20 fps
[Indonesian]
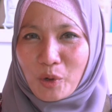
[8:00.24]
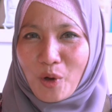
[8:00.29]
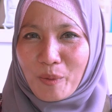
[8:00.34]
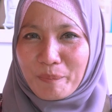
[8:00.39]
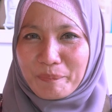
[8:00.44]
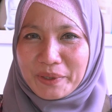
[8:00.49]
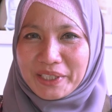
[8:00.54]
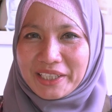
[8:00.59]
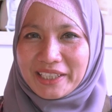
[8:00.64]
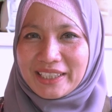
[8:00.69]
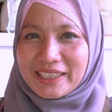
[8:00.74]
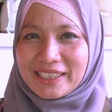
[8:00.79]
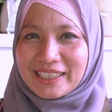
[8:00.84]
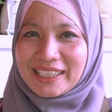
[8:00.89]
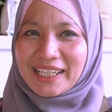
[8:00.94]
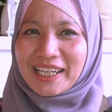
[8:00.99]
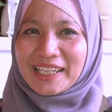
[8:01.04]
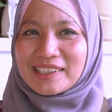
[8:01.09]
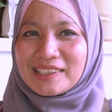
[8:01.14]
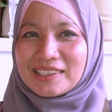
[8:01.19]
kopi
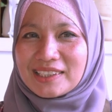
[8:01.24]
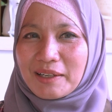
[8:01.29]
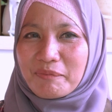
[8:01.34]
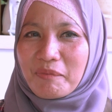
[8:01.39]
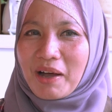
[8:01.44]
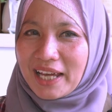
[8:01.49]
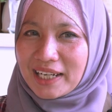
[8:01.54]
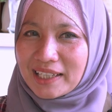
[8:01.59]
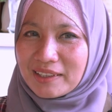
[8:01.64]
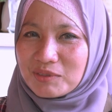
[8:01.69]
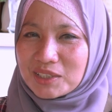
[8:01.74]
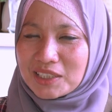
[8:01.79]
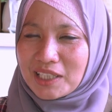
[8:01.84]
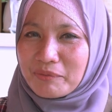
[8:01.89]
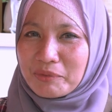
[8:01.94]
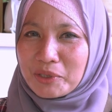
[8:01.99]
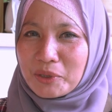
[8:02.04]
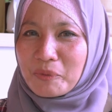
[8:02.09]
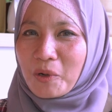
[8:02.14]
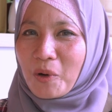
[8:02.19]
jadi kan tiap hari
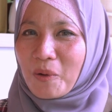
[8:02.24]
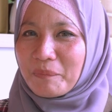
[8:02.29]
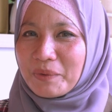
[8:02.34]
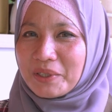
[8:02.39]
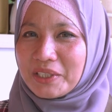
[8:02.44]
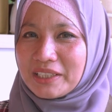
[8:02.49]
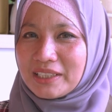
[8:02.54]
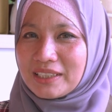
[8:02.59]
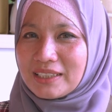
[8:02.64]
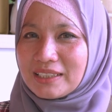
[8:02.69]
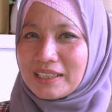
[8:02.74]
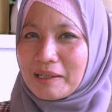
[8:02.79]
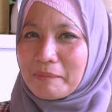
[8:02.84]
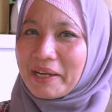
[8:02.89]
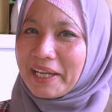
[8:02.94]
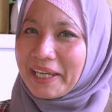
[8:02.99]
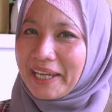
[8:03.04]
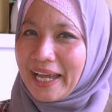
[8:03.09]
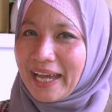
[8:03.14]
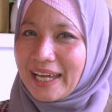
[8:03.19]
bisa minum kopi nggak
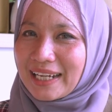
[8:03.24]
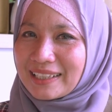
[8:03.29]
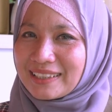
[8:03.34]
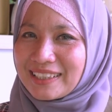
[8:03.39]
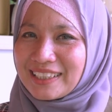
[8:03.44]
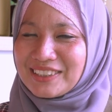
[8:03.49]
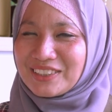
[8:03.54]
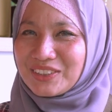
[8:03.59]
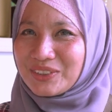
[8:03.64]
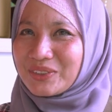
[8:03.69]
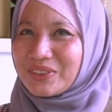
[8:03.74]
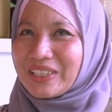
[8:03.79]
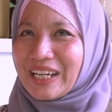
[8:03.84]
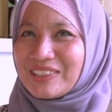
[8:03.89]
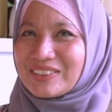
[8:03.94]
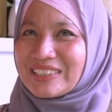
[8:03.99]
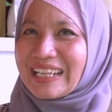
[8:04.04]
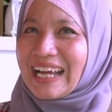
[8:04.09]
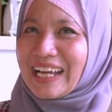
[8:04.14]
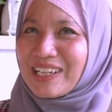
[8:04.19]
bayar dan juga
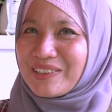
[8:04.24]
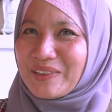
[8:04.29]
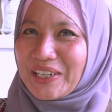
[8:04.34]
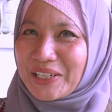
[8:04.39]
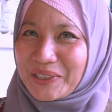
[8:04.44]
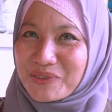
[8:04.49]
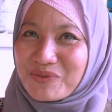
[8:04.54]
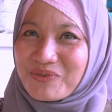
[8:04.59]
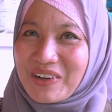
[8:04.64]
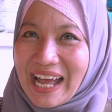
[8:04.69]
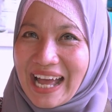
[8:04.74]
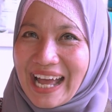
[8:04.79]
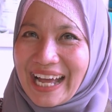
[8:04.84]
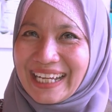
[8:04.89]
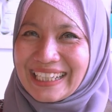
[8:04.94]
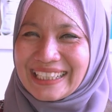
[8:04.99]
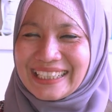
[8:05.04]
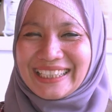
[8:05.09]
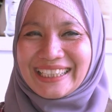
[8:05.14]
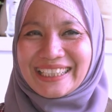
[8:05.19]
nggak usah keluar
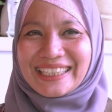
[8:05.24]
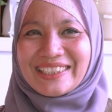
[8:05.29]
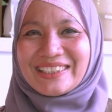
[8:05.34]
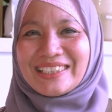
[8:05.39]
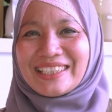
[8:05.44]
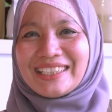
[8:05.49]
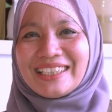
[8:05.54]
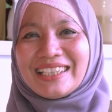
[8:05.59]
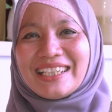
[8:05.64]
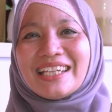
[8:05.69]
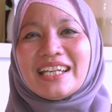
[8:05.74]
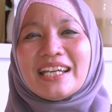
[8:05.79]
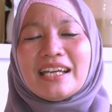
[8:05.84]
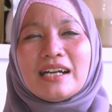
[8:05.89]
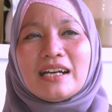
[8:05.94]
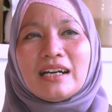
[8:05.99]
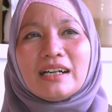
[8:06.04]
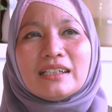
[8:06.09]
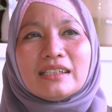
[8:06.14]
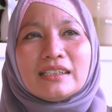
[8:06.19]
rumahan gitu jadi
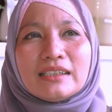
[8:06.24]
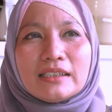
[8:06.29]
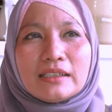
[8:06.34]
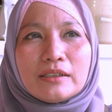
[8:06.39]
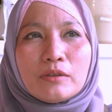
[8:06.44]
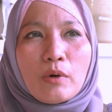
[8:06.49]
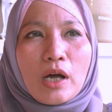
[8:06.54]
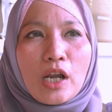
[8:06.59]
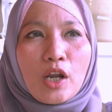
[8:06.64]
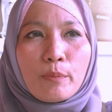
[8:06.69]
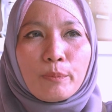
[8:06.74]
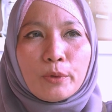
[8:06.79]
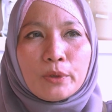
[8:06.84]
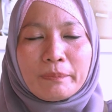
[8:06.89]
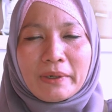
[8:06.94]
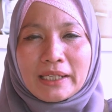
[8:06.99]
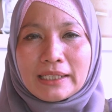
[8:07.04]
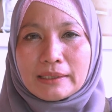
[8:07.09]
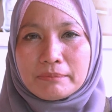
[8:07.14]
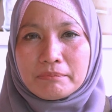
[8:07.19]
uh,
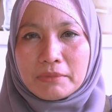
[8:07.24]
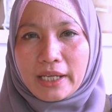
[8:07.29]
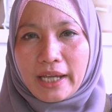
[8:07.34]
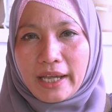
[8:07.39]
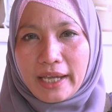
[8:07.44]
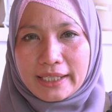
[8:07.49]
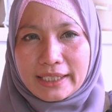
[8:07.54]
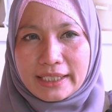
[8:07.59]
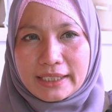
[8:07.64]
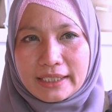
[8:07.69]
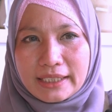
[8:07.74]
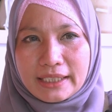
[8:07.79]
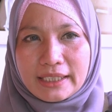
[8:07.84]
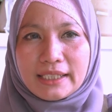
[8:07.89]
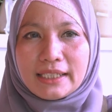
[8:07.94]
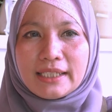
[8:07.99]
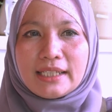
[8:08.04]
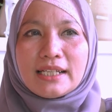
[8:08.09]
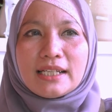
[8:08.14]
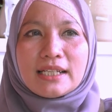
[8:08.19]
walaupun pandemi kayak
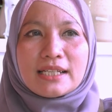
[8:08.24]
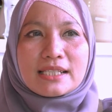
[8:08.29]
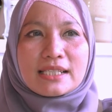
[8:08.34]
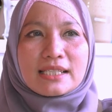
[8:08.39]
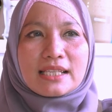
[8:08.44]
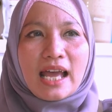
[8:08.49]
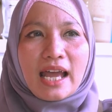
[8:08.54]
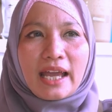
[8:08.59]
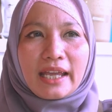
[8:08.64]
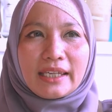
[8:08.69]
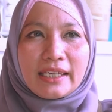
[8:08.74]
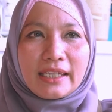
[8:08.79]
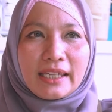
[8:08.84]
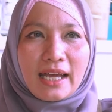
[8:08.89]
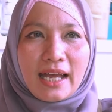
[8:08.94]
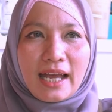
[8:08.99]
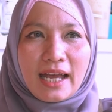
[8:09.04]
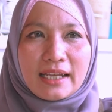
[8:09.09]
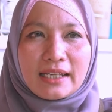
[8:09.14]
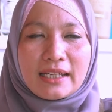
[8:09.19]
gini
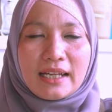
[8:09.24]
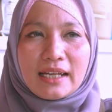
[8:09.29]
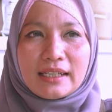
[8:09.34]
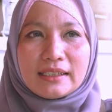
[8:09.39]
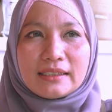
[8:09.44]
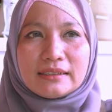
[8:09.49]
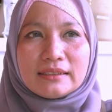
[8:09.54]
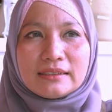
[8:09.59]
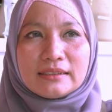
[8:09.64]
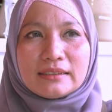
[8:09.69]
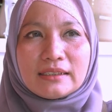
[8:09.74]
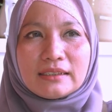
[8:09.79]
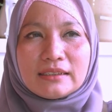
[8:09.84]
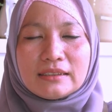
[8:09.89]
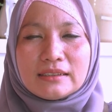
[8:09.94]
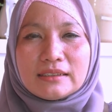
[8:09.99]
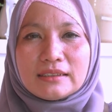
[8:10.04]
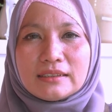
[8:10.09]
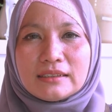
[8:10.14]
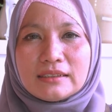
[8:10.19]
saya dan
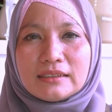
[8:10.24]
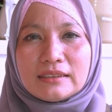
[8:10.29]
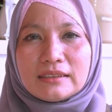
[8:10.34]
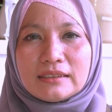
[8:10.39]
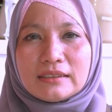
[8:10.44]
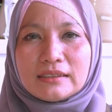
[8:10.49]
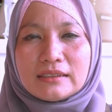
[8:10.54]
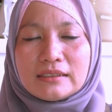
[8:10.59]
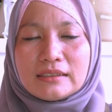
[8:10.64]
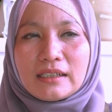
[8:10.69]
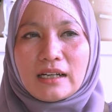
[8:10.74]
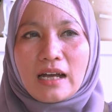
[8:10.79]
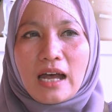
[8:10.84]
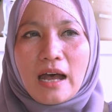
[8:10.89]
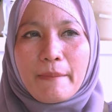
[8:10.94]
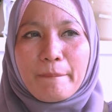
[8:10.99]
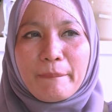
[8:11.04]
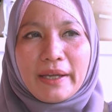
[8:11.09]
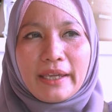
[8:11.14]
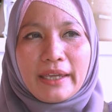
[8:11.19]
uh,
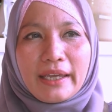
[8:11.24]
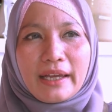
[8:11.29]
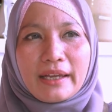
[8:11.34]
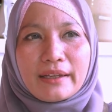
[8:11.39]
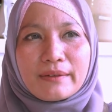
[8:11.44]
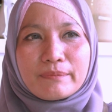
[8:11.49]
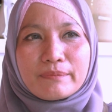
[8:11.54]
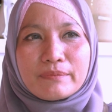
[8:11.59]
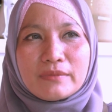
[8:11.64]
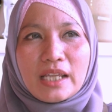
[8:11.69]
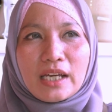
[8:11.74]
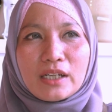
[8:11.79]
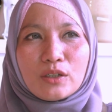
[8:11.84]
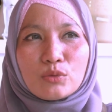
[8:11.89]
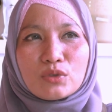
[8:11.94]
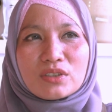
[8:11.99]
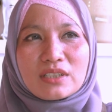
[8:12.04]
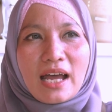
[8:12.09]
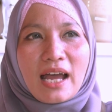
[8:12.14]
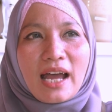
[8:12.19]
apa ya dan
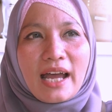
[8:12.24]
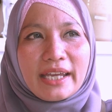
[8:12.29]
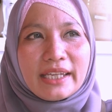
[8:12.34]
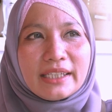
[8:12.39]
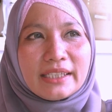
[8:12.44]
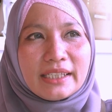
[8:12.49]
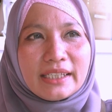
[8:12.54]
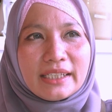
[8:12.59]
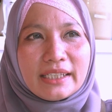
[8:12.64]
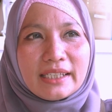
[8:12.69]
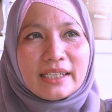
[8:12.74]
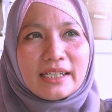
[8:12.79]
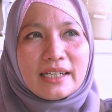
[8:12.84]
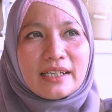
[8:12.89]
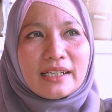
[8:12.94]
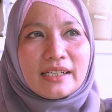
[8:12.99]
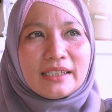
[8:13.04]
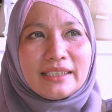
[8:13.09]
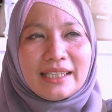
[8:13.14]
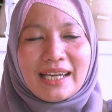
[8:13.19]
usaha ini
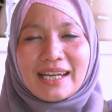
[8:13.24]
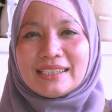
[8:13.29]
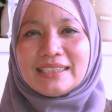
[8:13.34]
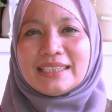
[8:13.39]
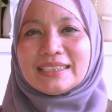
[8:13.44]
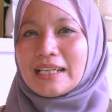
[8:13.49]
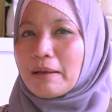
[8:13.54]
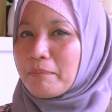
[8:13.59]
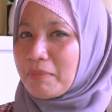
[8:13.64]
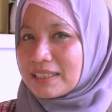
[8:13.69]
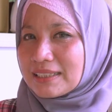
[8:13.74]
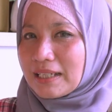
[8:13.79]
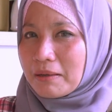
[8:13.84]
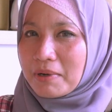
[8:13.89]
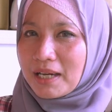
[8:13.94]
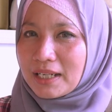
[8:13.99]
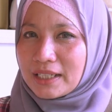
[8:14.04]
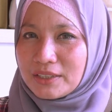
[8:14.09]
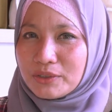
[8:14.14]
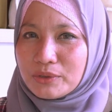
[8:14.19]
ya
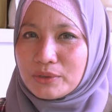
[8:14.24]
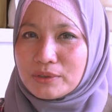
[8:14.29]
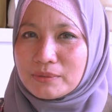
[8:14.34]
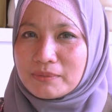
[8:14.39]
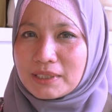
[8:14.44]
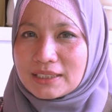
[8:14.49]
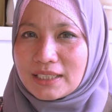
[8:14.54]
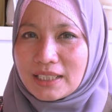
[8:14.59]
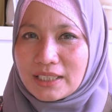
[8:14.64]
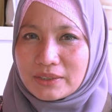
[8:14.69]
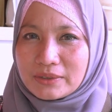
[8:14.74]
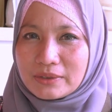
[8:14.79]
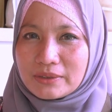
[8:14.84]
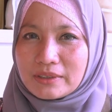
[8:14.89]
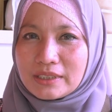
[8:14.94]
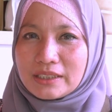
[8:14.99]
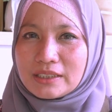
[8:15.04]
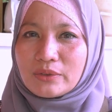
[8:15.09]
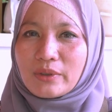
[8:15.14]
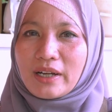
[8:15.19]
disabar-sabarin dulu Mas Heru
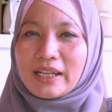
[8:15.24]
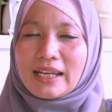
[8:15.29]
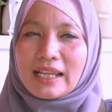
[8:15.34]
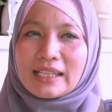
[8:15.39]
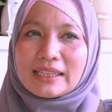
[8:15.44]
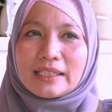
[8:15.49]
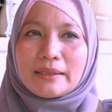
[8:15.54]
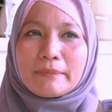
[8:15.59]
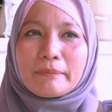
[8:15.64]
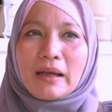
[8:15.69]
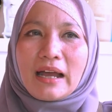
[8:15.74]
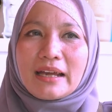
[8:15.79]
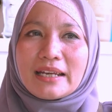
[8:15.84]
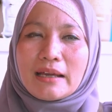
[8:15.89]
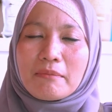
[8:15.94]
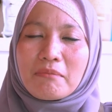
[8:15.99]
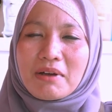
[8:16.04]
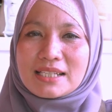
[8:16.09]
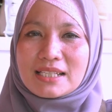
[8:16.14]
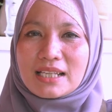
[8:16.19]
itu kan nanti
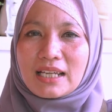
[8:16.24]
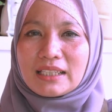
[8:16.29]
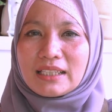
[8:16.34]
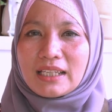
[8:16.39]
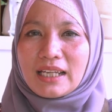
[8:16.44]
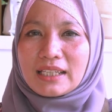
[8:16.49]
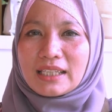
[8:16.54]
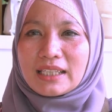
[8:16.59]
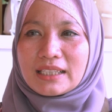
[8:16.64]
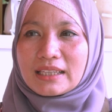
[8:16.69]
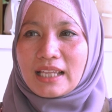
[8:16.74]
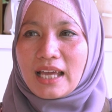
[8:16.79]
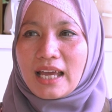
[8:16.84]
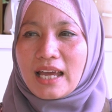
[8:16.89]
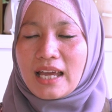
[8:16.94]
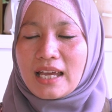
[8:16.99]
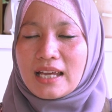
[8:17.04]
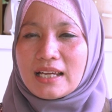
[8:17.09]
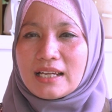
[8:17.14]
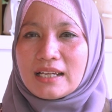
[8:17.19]
ada masanya
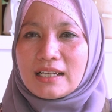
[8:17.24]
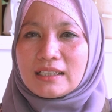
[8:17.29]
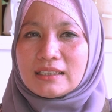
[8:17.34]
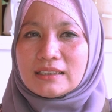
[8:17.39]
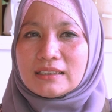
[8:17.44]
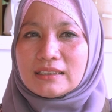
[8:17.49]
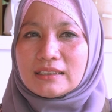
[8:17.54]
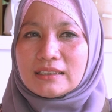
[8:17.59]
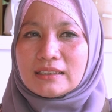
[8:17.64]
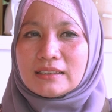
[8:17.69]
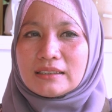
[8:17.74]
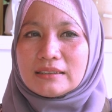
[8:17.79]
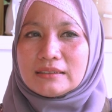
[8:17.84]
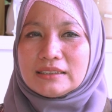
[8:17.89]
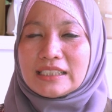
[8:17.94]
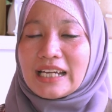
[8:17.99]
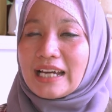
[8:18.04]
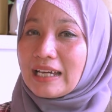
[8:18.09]
kita uh,